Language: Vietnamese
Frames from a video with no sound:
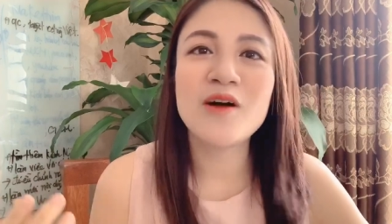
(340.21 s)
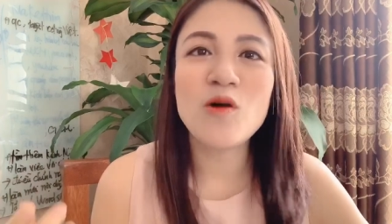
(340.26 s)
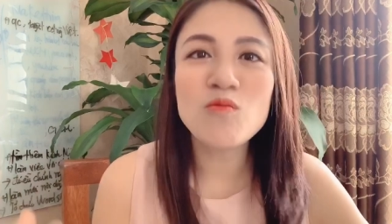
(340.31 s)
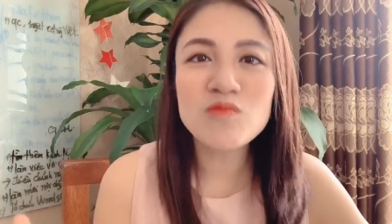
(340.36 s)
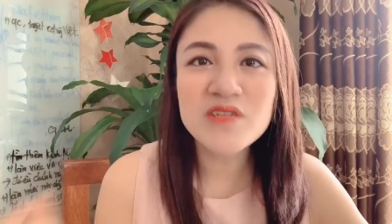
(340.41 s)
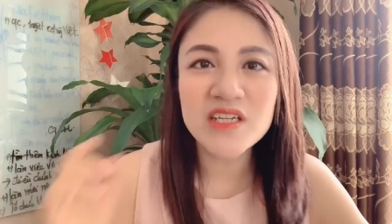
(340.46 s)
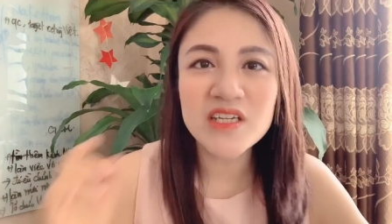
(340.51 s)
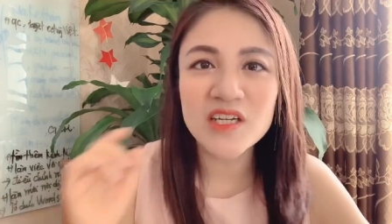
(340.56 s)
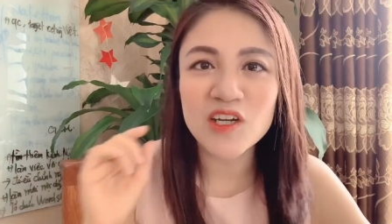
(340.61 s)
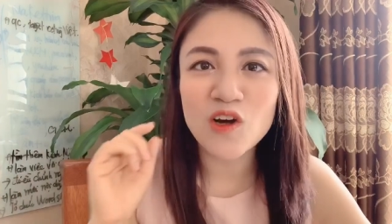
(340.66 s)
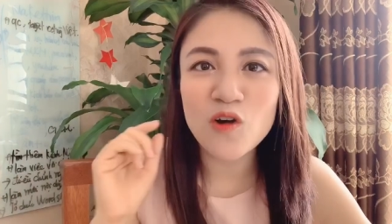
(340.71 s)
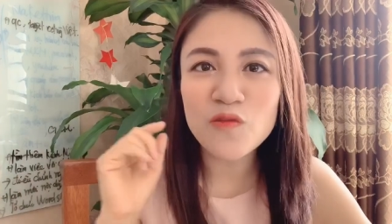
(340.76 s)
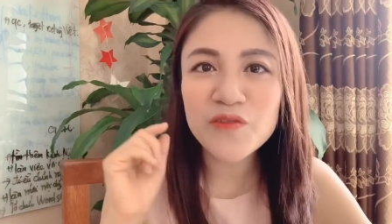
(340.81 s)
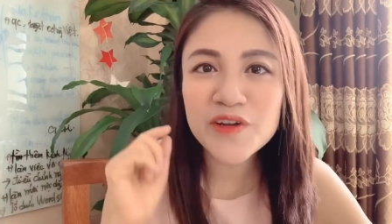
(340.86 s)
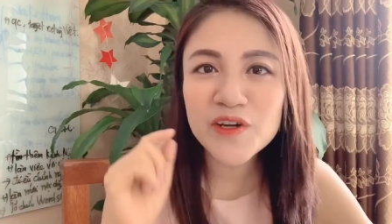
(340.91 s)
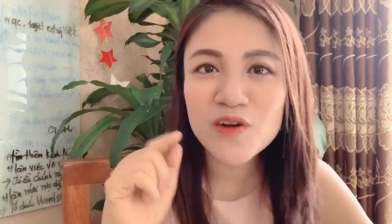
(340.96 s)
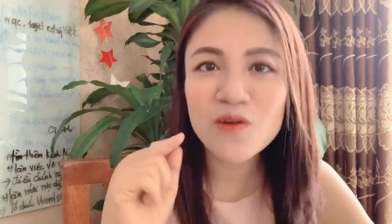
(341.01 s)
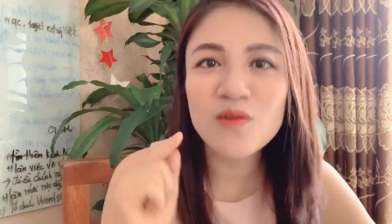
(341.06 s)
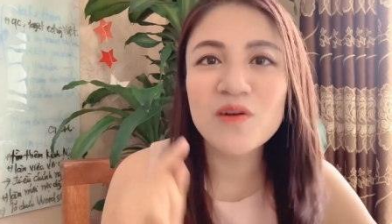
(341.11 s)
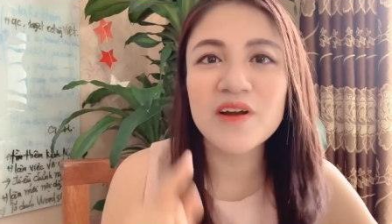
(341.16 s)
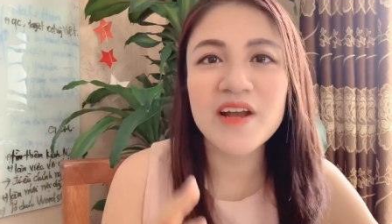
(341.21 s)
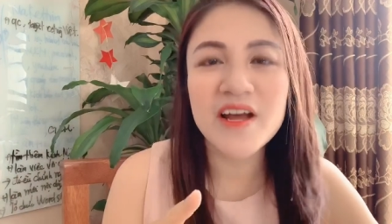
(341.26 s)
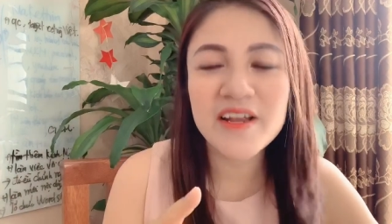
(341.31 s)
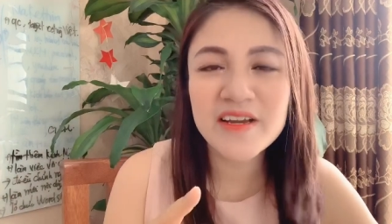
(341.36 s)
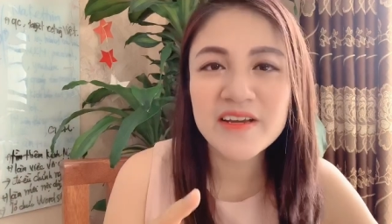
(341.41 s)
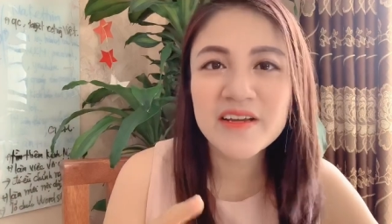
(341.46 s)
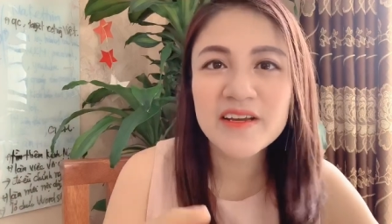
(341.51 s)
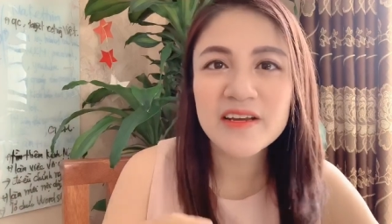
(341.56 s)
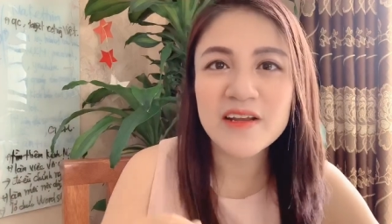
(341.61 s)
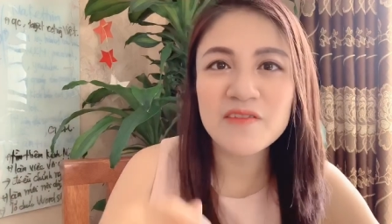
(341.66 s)
Không chỉ có video ở
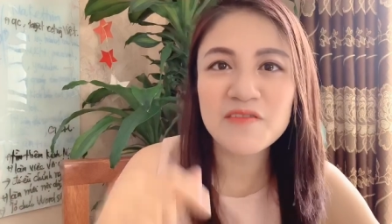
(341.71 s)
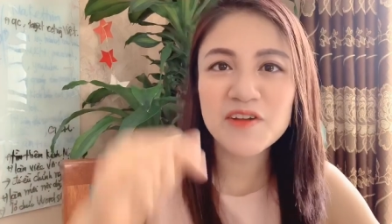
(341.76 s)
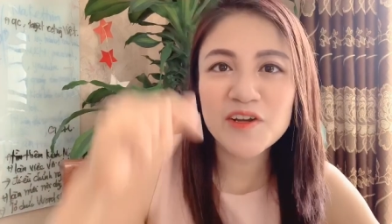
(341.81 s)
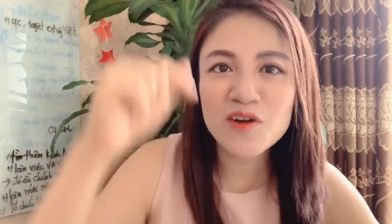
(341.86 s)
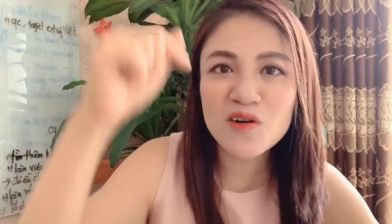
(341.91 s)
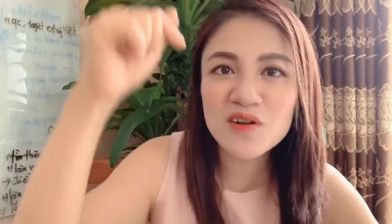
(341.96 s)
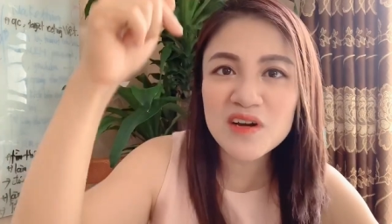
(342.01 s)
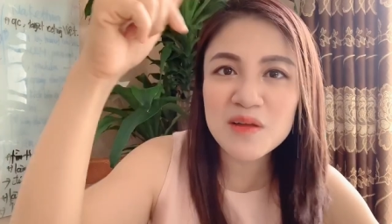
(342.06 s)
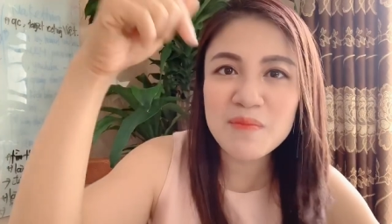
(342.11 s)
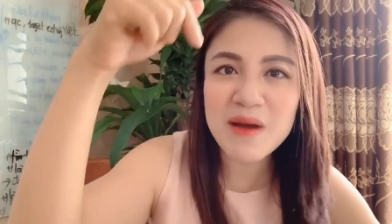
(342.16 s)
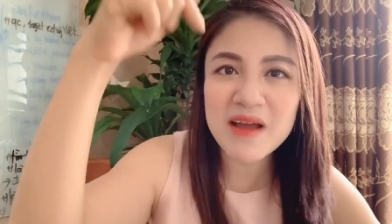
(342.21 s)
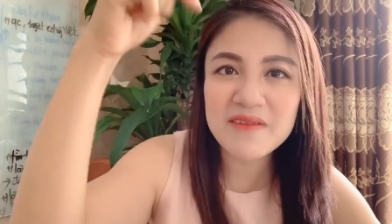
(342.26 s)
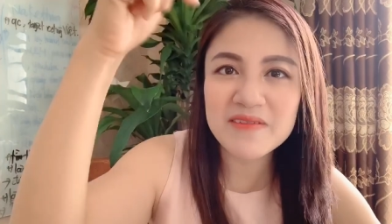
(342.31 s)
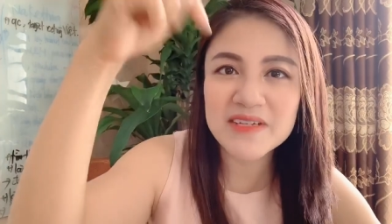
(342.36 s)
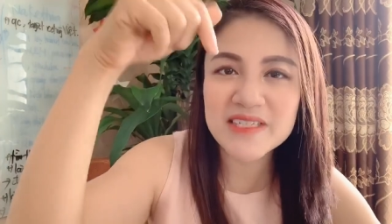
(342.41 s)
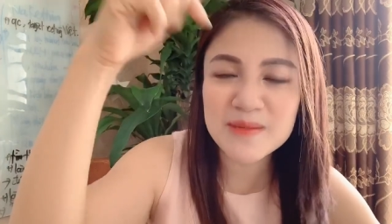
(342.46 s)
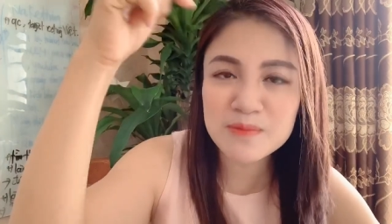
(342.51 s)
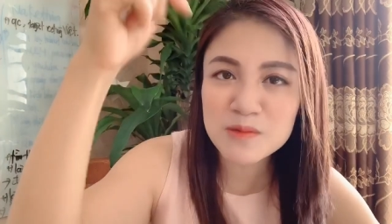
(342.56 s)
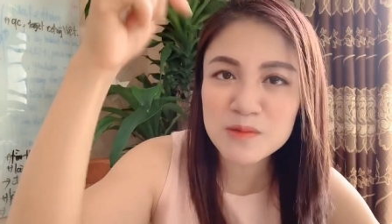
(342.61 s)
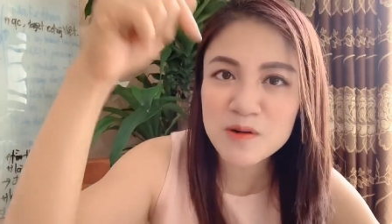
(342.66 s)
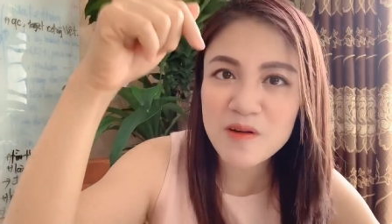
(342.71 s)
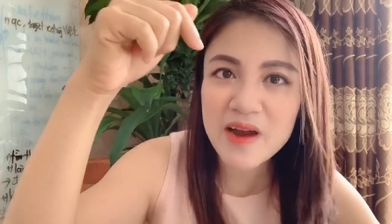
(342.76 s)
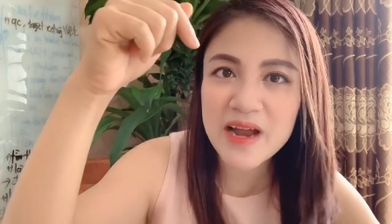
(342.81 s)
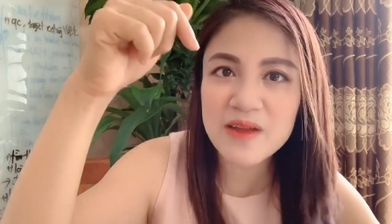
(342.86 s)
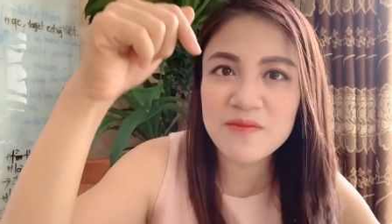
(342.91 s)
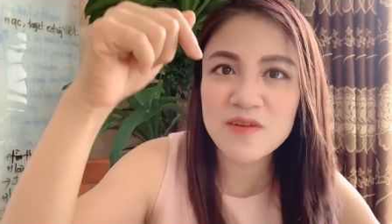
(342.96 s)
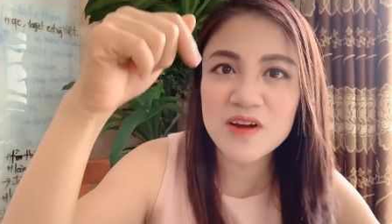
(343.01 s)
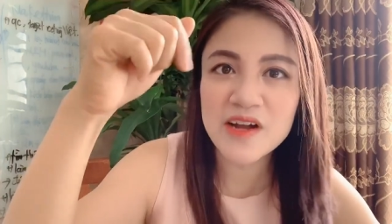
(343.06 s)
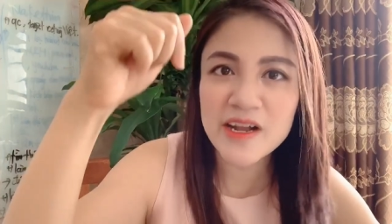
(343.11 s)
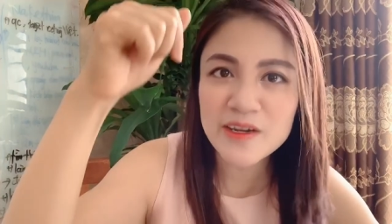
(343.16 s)
đây, cái video để bạn phải
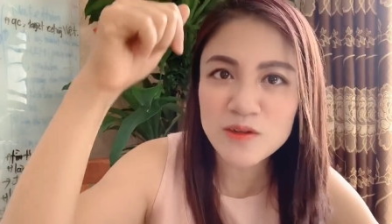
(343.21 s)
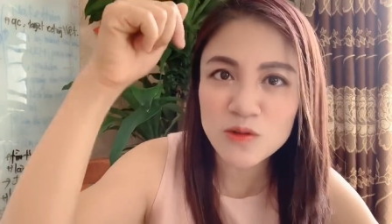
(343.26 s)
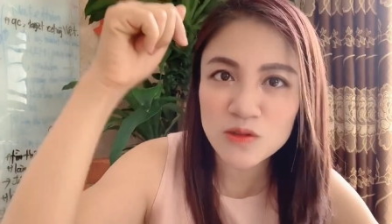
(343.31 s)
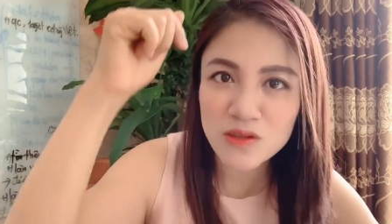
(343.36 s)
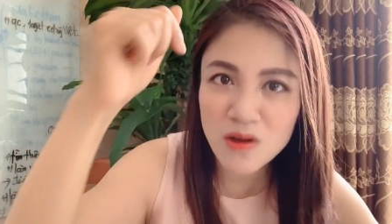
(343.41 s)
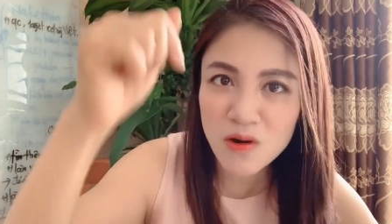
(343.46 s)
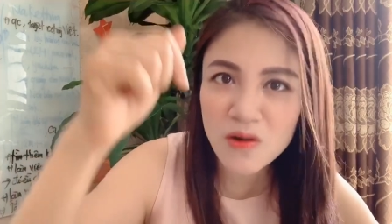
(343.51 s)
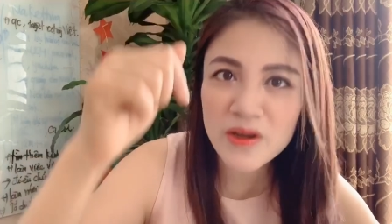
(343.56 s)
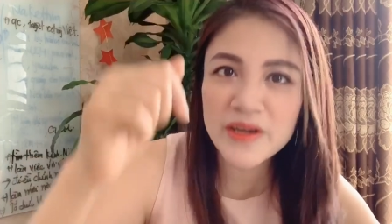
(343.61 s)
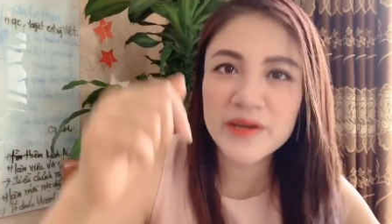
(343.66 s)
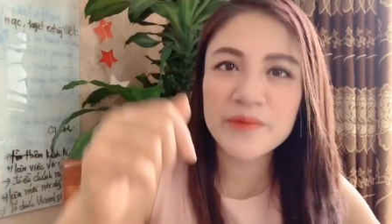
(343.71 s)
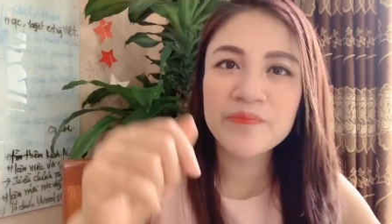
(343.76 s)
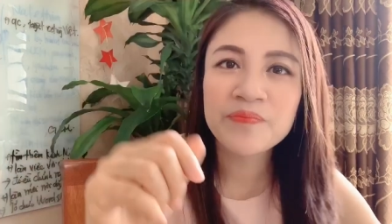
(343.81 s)
subscribe vào kênh của tôi,